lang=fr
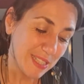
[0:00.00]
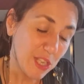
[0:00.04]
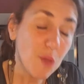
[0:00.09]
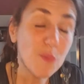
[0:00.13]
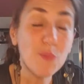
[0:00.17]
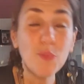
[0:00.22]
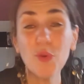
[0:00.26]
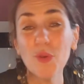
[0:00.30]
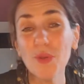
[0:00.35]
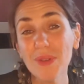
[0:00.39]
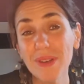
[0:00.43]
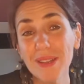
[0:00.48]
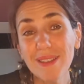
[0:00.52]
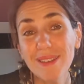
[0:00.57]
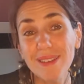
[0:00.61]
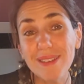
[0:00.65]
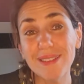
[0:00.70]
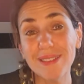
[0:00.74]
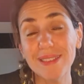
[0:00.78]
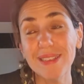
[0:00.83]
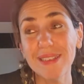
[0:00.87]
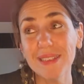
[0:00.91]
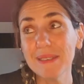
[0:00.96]
c'est un peu
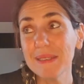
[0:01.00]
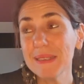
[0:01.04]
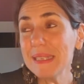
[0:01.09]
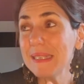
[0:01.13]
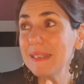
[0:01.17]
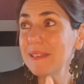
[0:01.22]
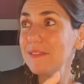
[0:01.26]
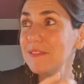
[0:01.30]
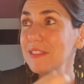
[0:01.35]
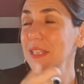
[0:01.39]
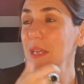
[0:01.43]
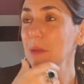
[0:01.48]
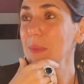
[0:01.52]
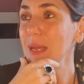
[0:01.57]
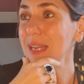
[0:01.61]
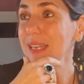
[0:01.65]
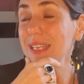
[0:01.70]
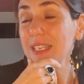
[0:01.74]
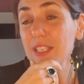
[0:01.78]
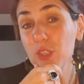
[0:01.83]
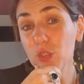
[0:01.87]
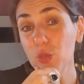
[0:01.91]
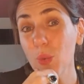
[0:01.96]
les,
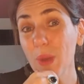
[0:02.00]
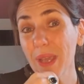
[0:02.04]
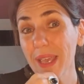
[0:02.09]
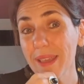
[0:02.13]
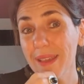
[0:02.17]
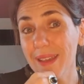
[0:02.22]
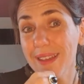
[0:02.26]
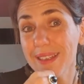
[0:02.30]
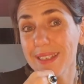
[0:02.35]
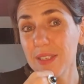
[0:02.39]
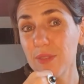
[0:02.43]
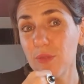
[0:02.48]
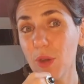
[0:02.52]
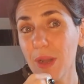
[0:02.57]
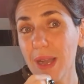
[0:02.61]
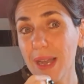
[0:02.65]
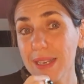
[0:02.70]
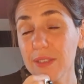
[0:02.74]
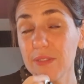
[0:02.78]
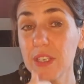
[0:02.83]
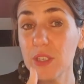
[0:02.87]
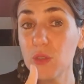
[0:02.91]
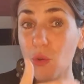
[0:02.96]
finalement les souhaits hein, qui vont
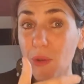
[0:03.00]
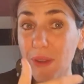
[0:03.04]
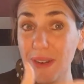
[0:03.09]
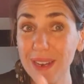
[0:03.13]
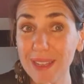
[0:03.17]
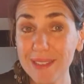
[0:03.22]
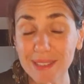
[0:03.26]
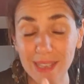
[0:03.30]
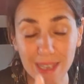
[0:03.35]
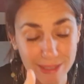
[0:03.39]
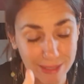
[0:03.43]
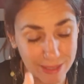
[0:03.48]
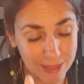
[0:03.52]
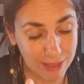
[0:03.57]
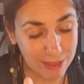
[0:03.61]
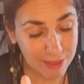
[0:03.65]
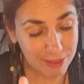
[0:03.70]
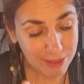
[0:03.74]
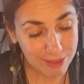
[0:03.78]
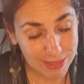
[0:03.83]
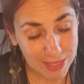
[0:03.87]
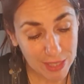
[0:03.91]
arriver, donc l'attente hein,